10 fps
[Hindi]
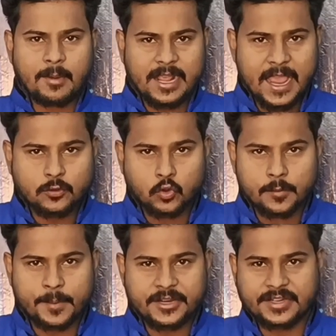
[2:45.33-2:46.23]
पब्लिक हाई
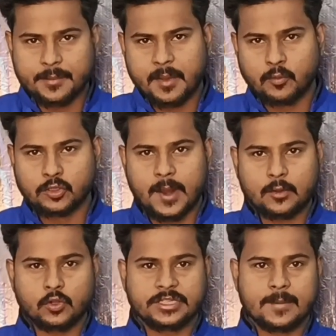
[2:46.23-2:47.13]
स्कूल परिसर में
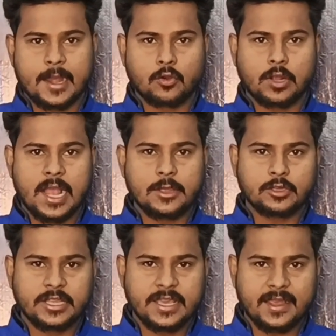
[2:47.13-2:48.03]
बुधवार को समारोह का
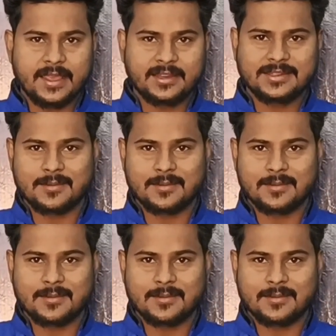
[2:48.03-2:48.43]
आयोजन किया गया